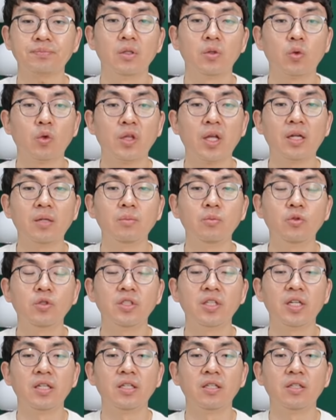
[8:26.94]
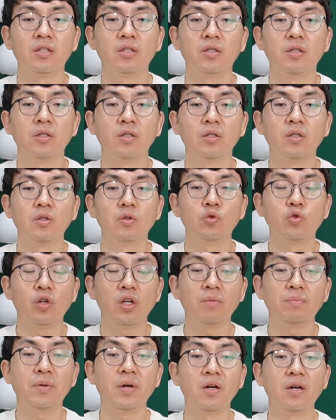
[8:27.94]
또 다른 문제는
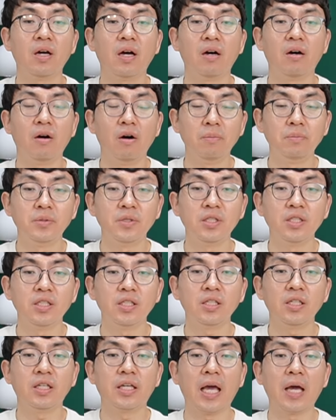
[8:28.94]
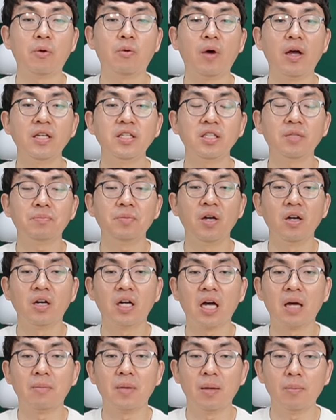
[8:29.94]
수행평가 없이 객관식
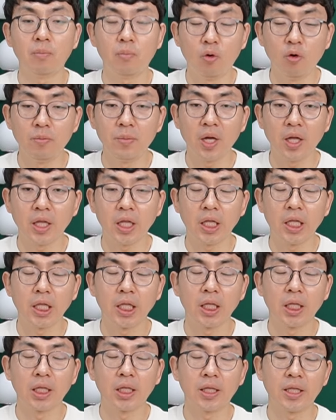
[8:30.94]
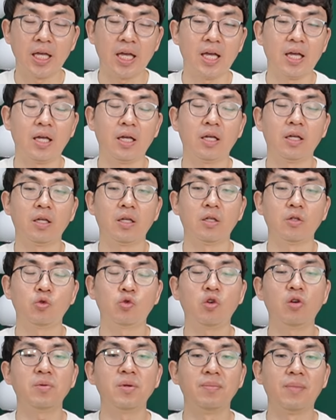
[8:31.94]
평가만 보면 네,
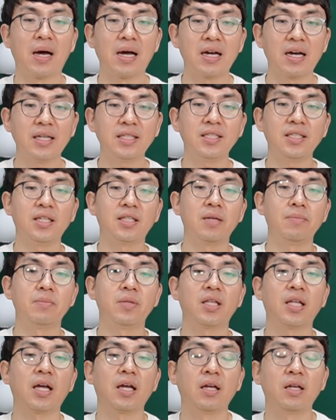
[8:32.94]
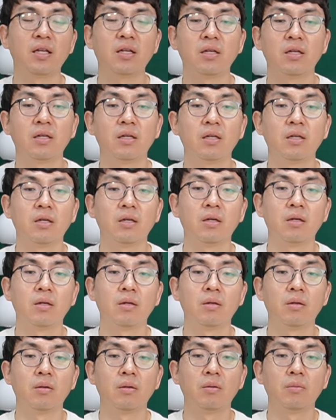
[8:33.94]
수업이 망가지게 됩니다.
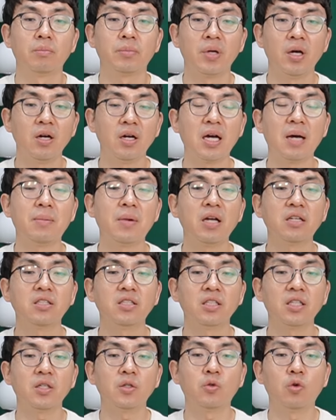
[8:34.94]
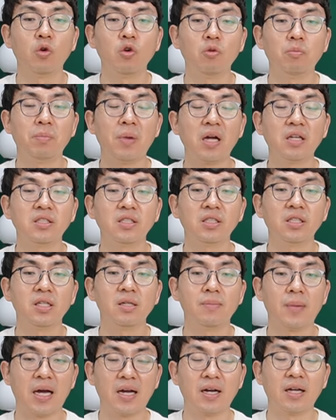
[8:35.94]
평가 방식이 교육
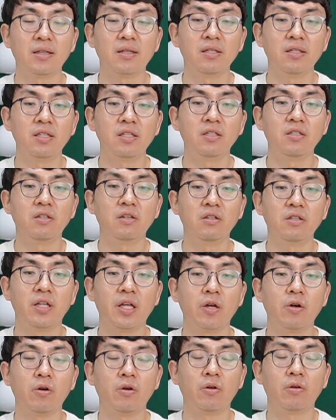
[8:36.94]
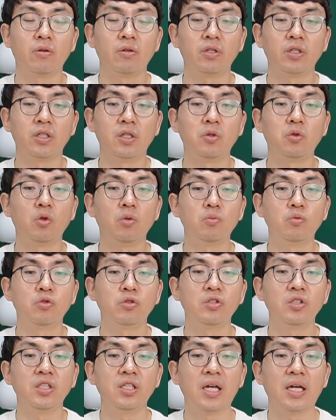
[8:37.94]
방식을 망가뜨리는 건데요. 이건 또
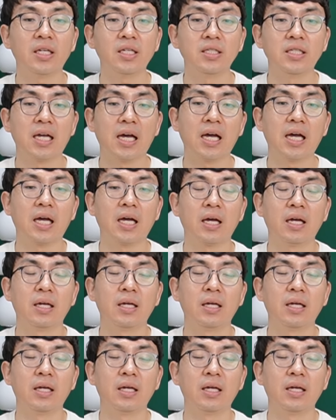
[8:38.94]
무슨 이야기냐.